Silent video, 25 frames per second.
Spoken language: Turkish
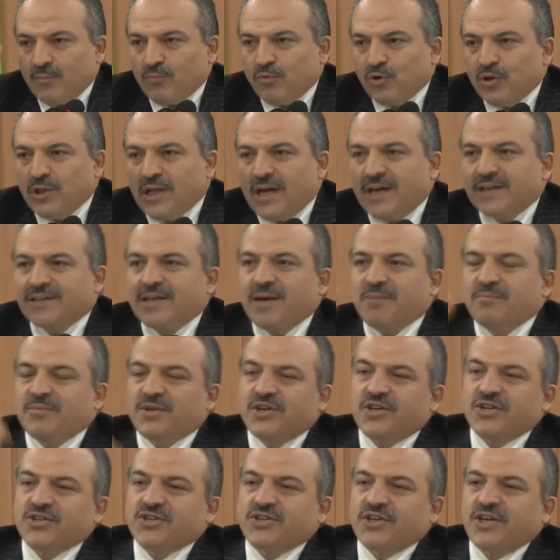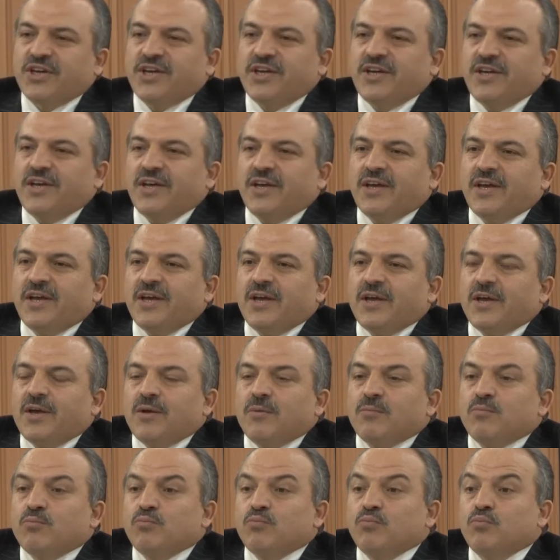Bunlardan birisi
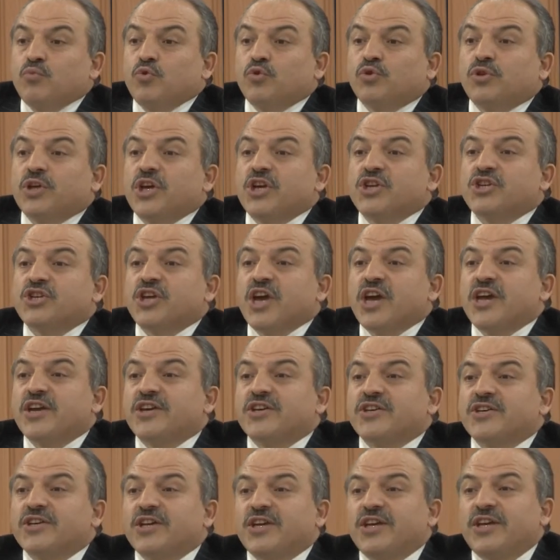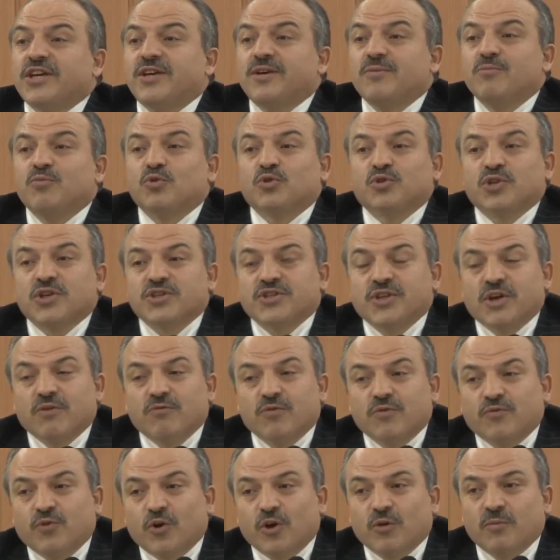müteşerri
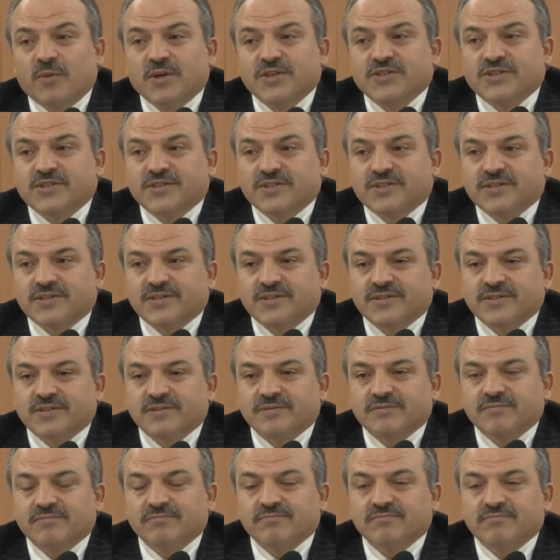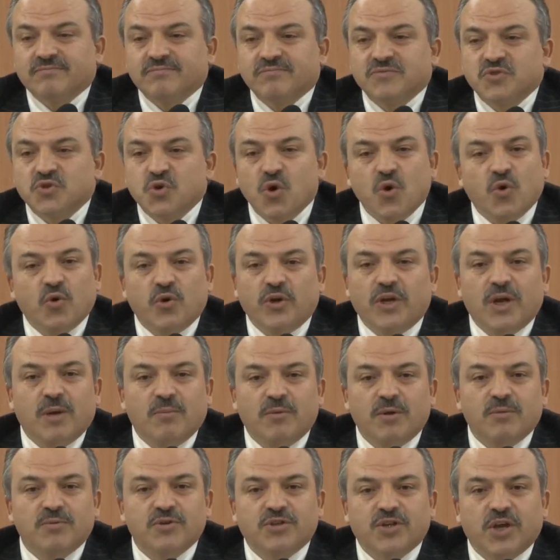mutasavvuf olmasıdır. Çok
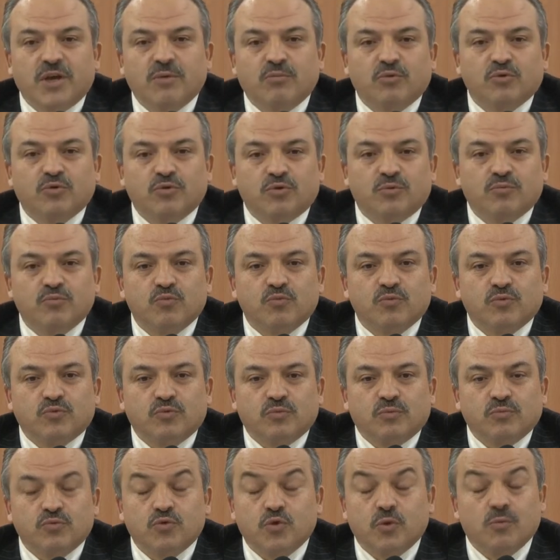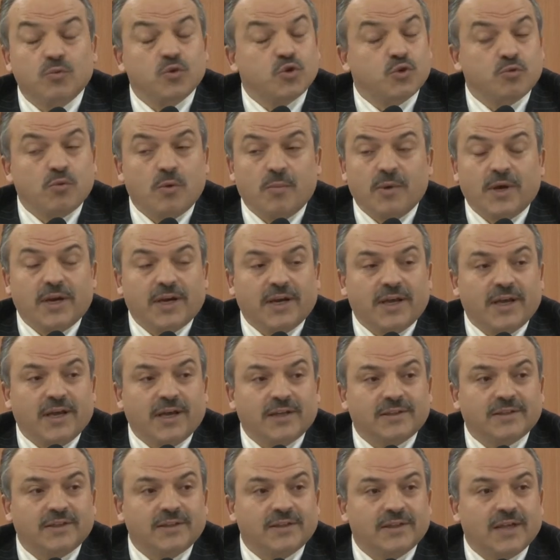önemli bir şey budur Somuncu Baba'nın
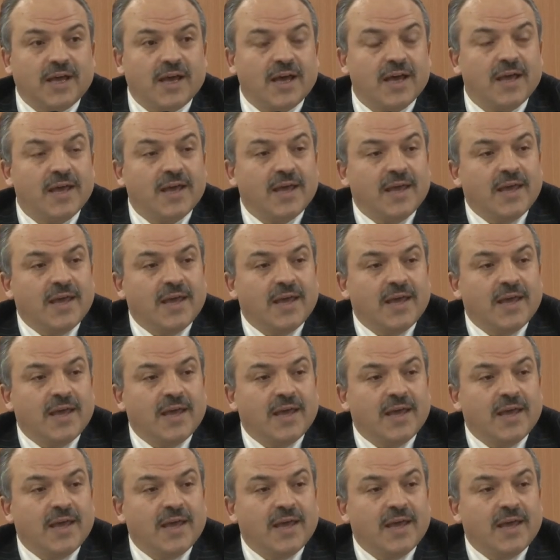hayatında.